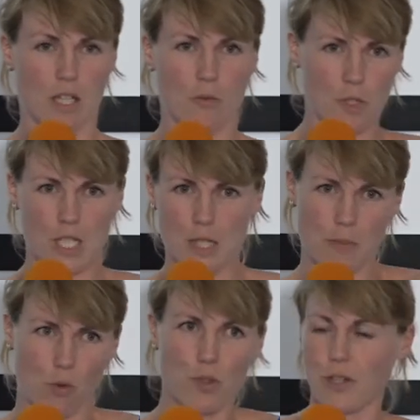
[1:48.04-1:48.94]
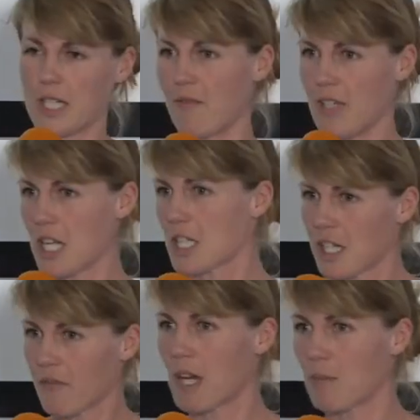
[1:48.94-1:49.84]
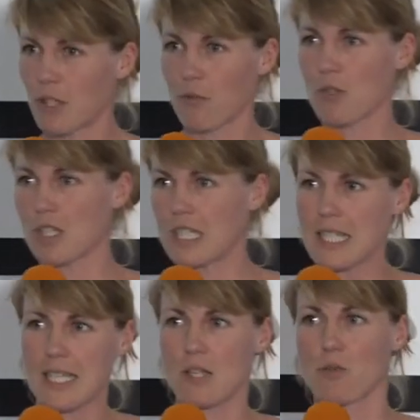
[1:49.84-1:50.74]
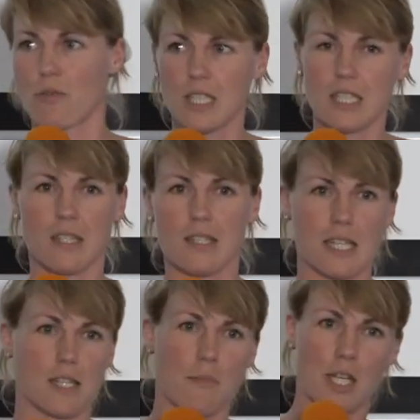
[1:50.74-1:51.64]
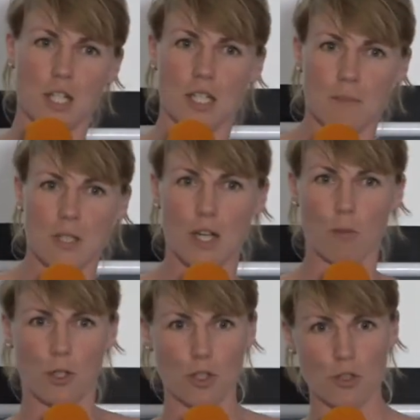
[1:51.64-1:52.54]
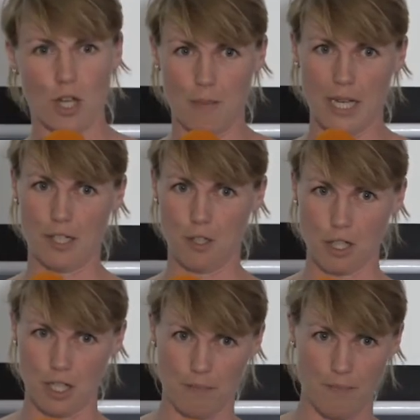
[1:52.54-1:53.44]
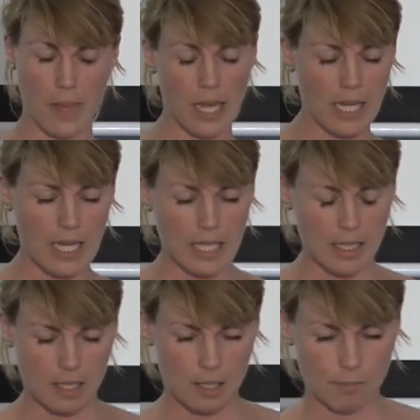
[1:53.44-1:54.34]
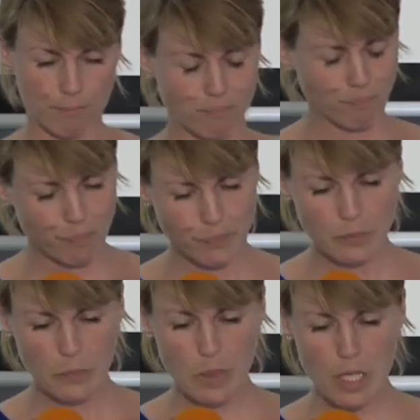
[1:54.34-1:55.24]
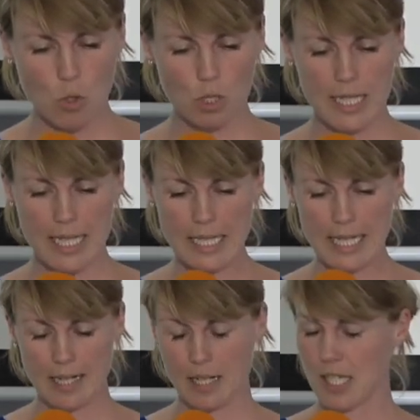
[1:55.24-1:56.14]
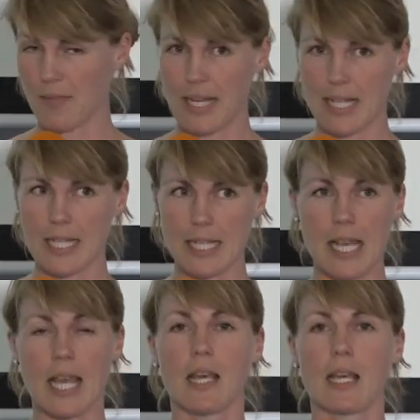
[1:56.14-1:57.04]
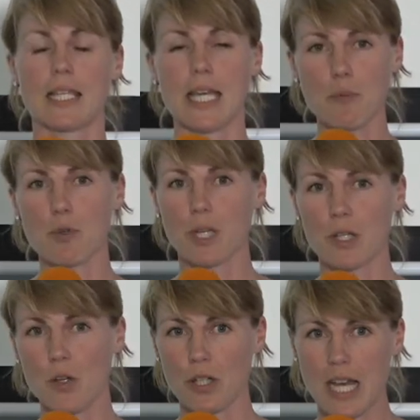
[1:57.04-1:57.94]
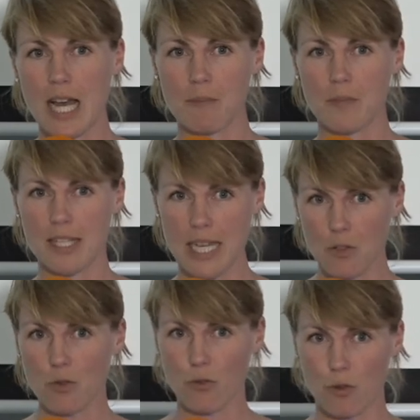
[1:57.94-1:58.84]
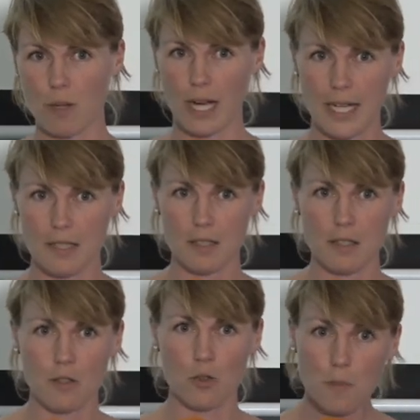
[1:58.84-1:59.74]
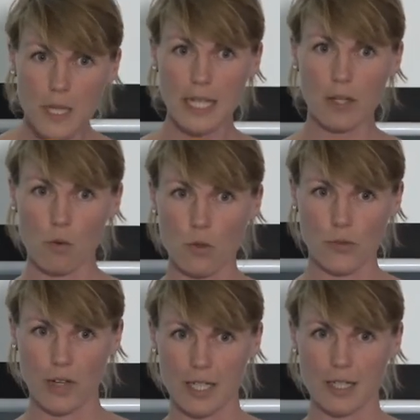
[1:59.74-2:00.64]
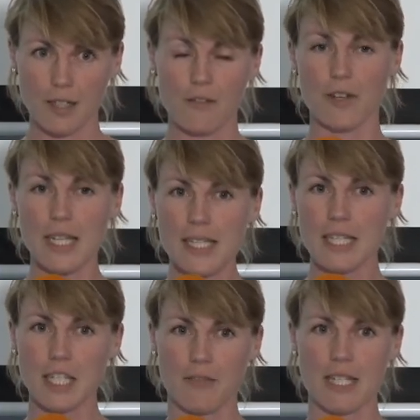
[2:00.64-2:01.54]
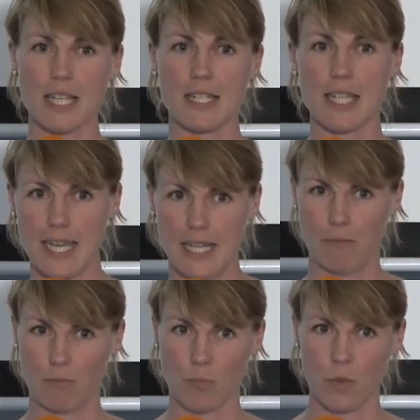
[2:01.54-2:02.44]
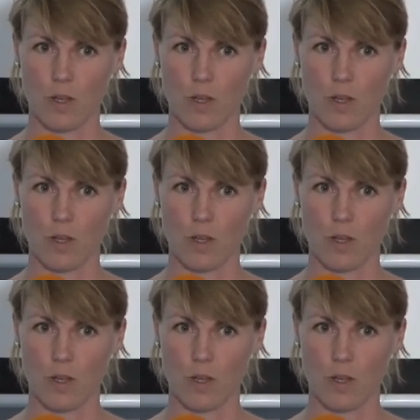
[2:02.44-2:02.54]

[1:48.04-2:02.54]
ich wusste, dass mein Großvater im Widerstand war, aber ich wusste nicht, dass er so wichtig ist, dass es Menschen gibt, die darüber Doktorarbeiten schreiben. Ähm, und dann sagte der als zweiten Satz, ich habe übrigens heute Abend eine Sendung vorbereitet über deinen Großvater, willst du nicht was erzählen?